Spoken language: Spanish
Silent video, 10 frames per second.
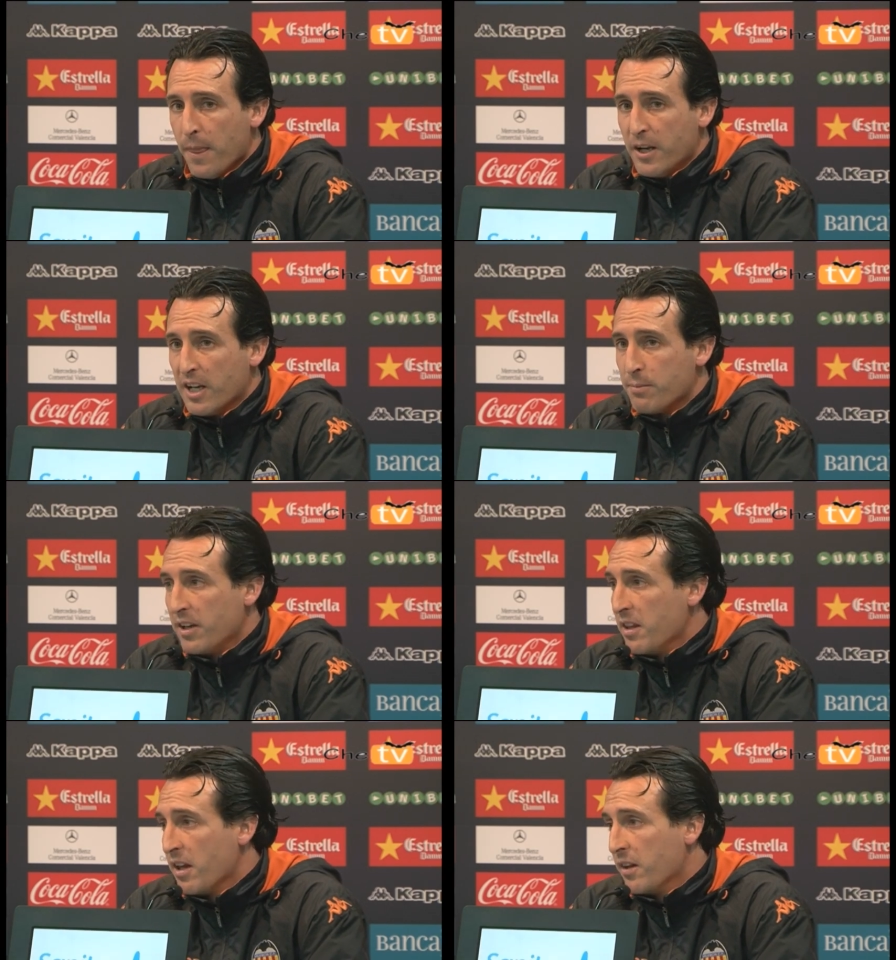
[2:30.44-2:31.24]
y la
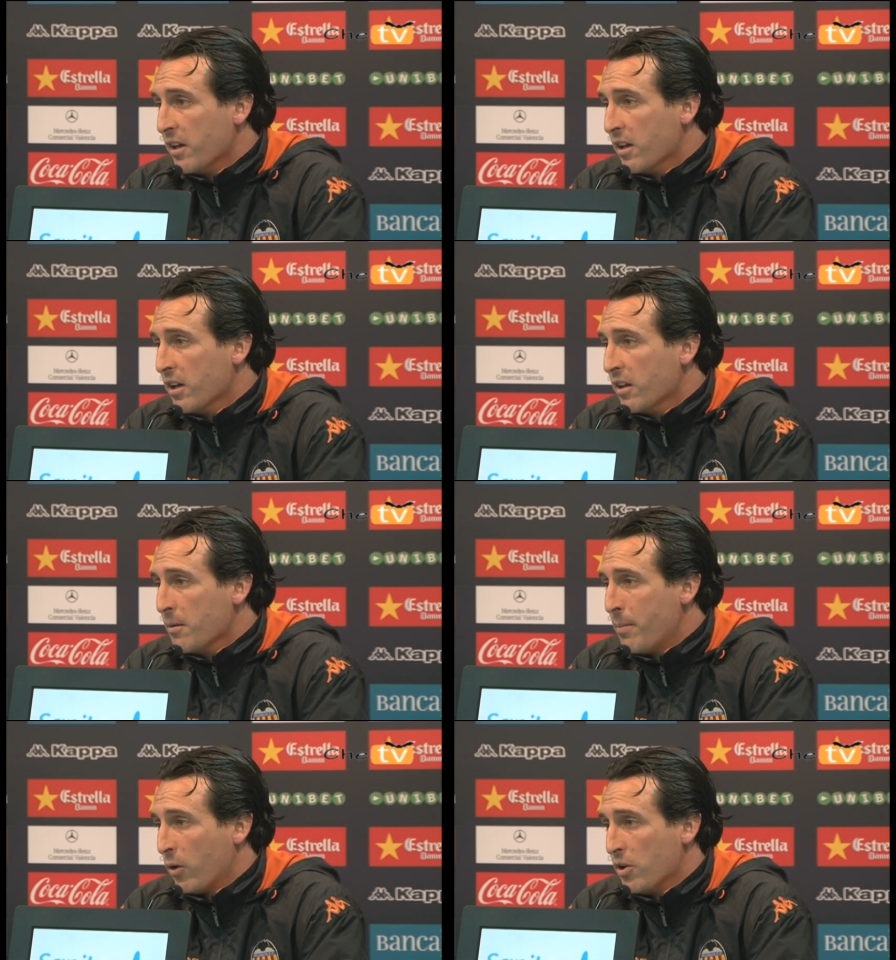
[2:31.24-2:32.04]
experiencia de,
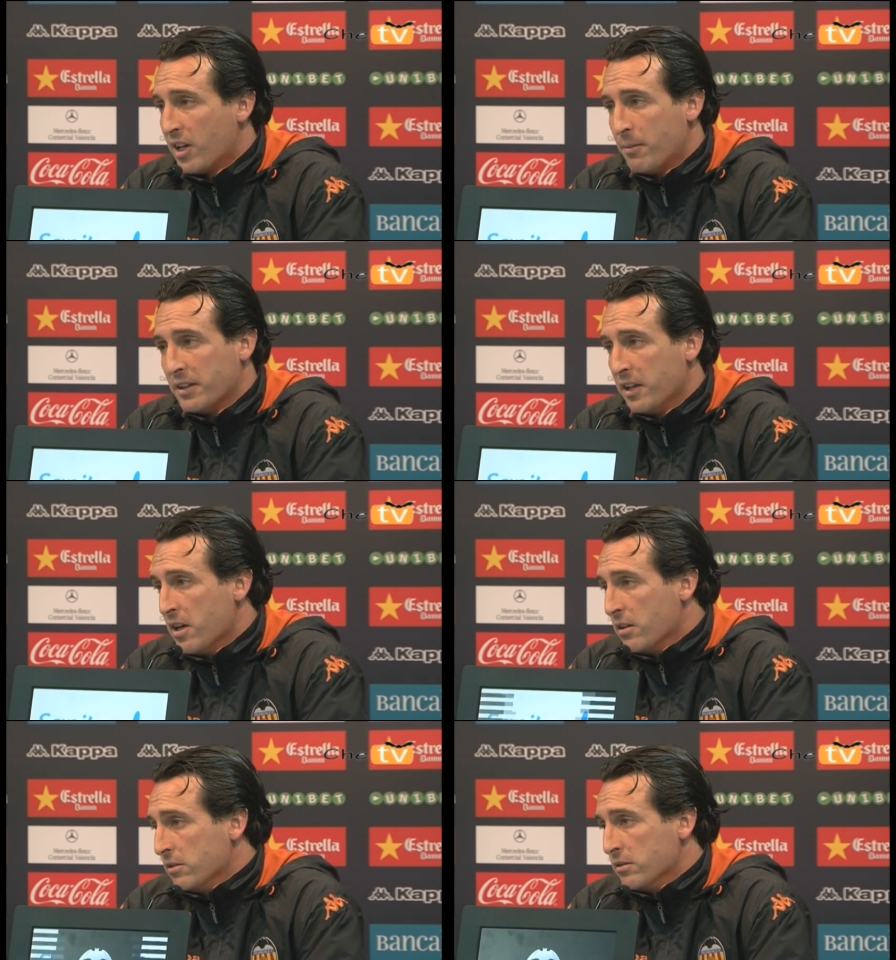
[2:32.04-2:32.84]
Paco en esa
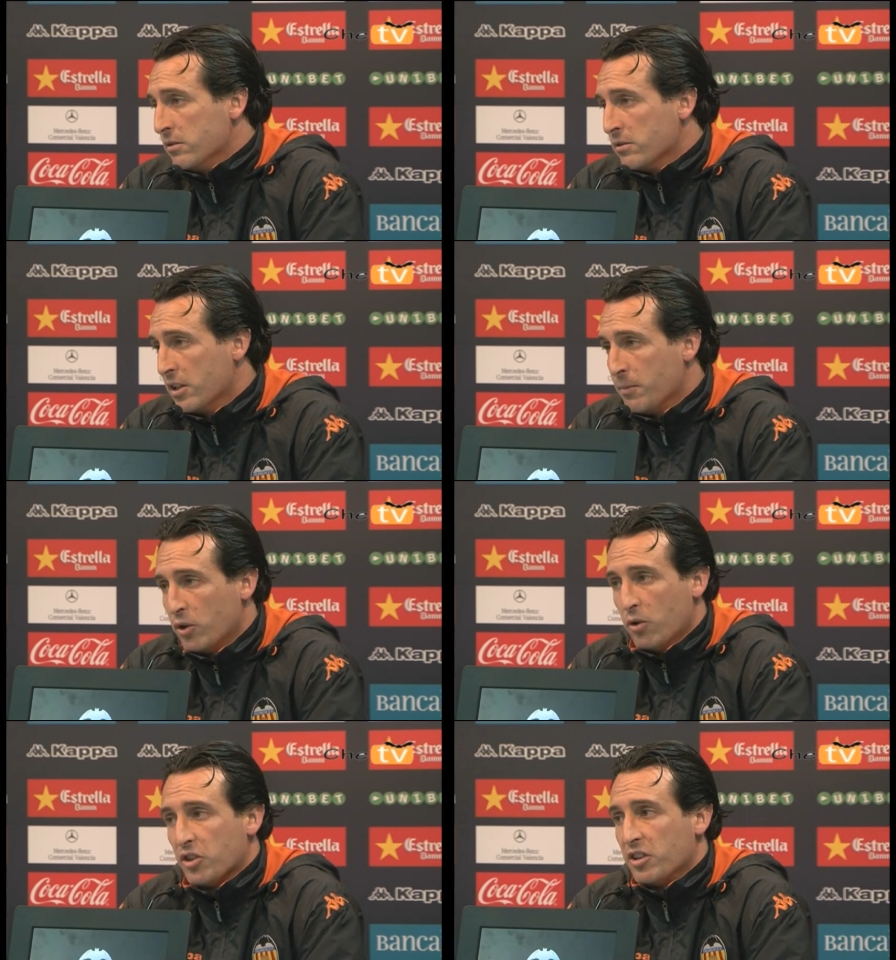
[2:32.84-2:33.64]
materia. Pero
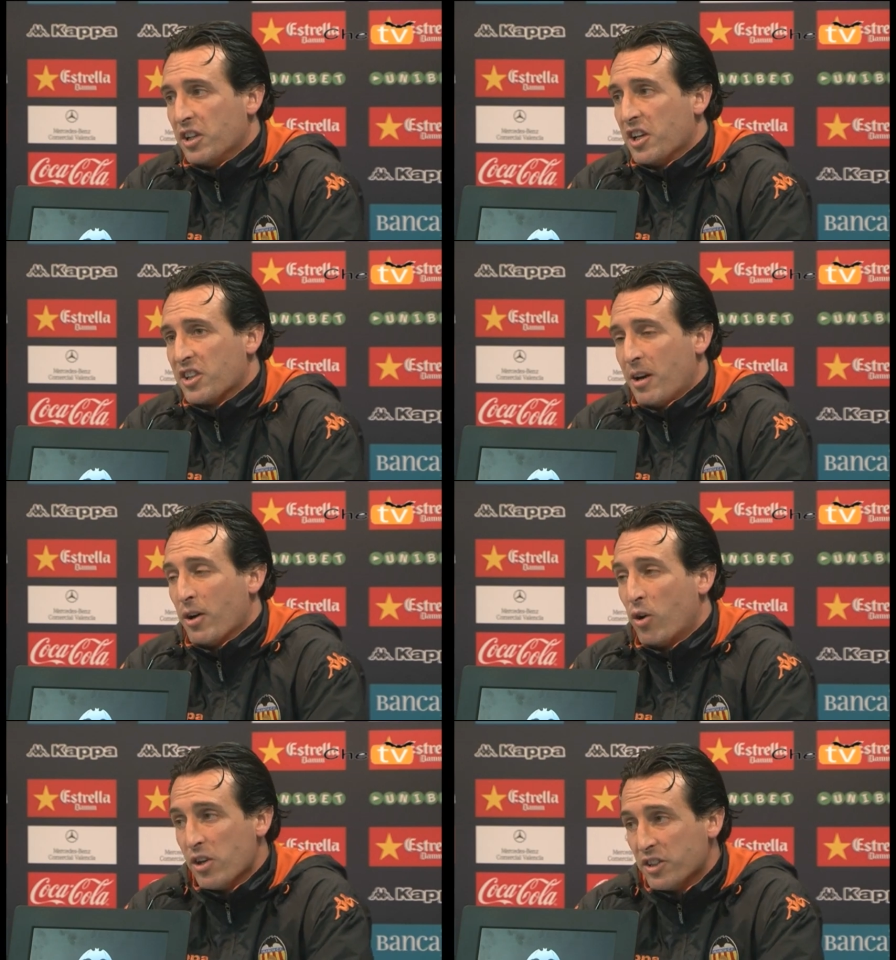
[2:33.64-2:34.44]
no es ni que sea
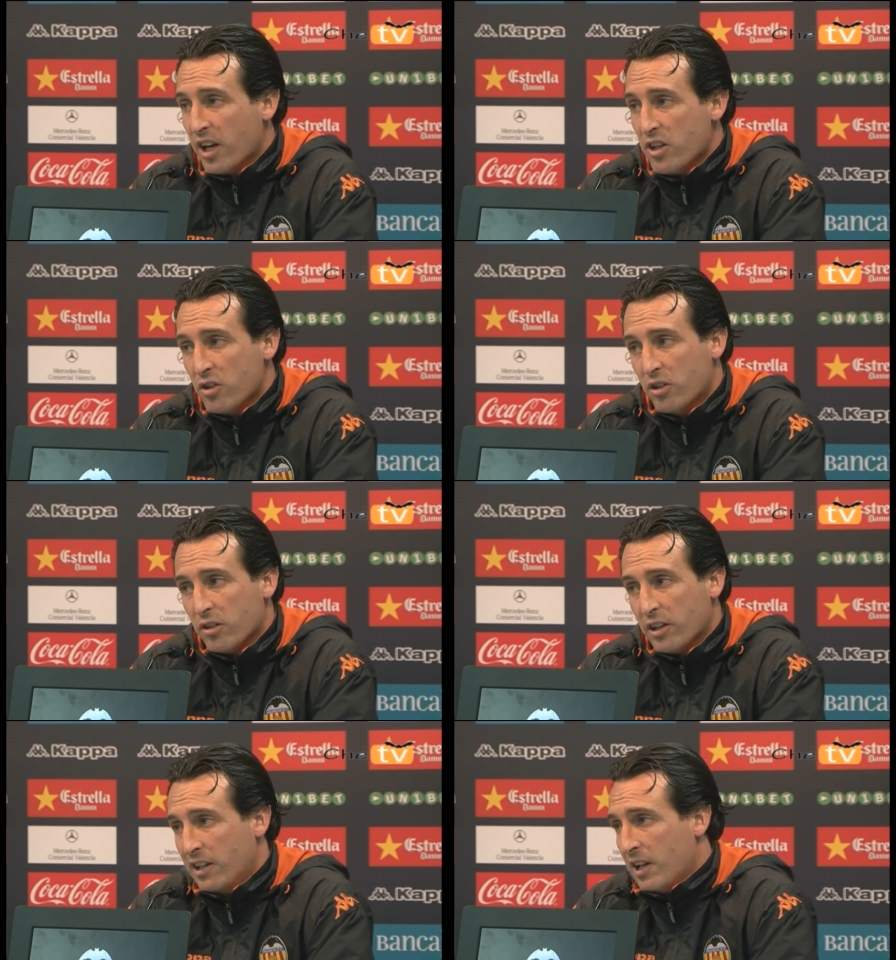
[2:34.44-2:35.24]
mejor este
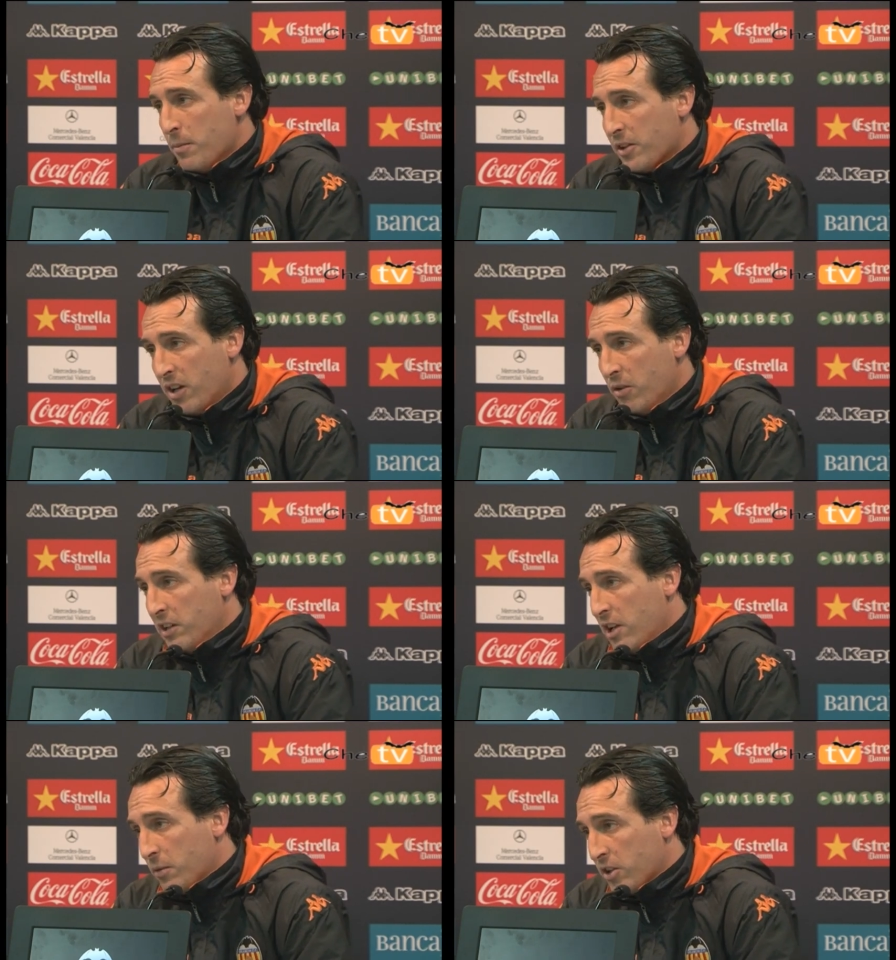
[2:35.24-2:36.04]
año que el del año pasado, ni
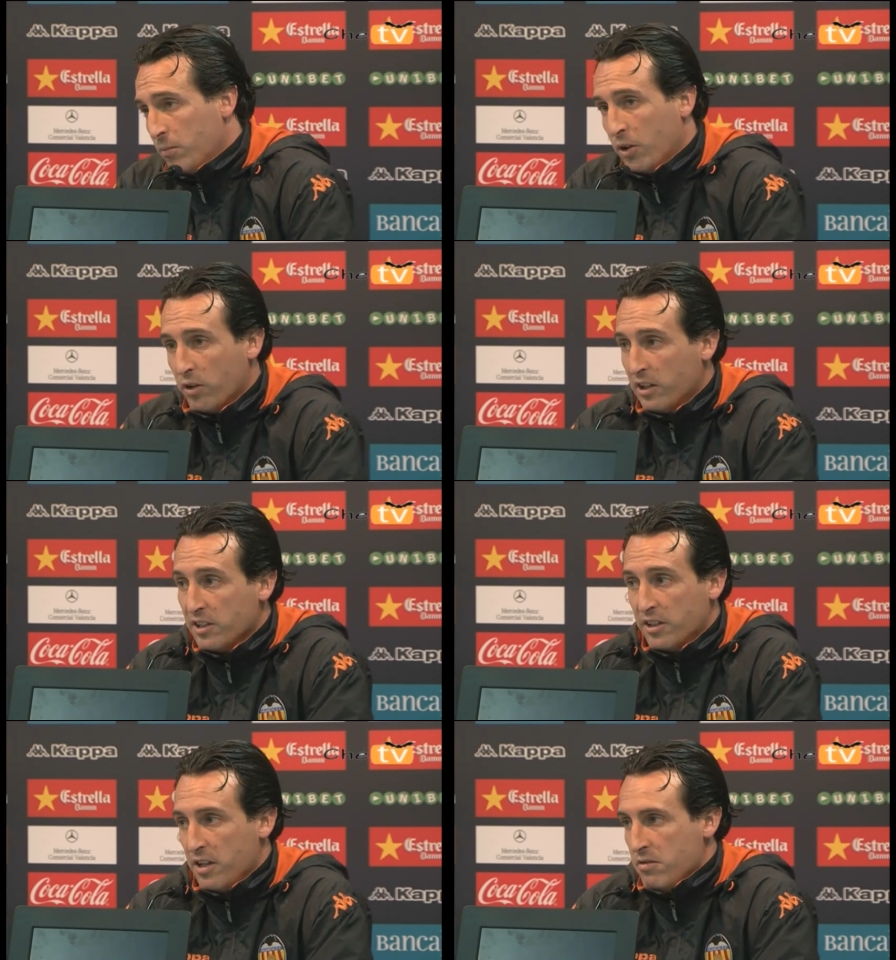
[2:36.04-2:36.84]
el del año pasado mejor que el de
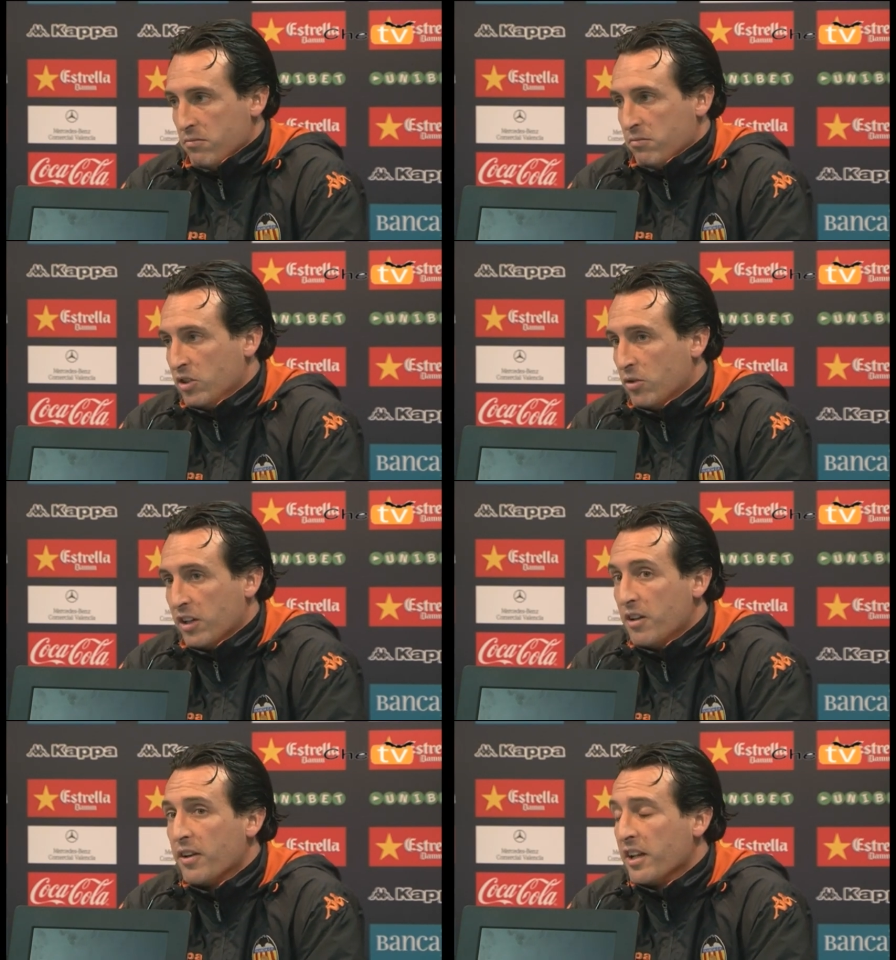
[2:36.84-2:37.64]
este año, sino
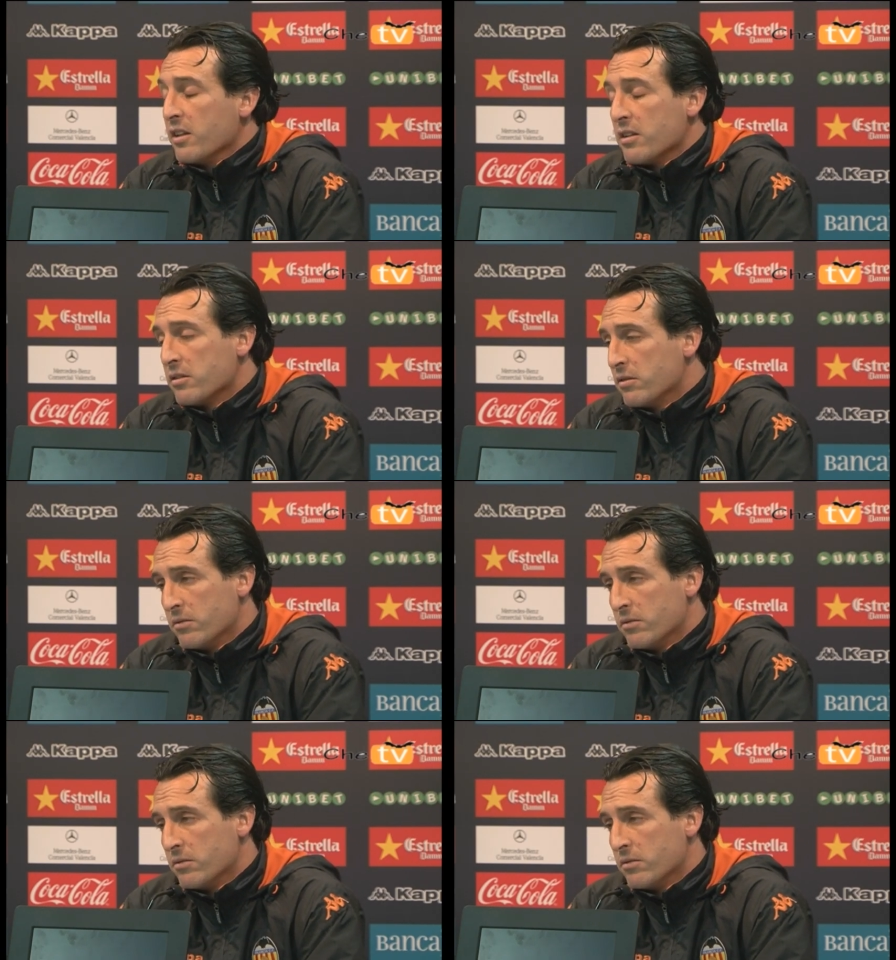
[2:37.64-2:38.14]
que diferentes.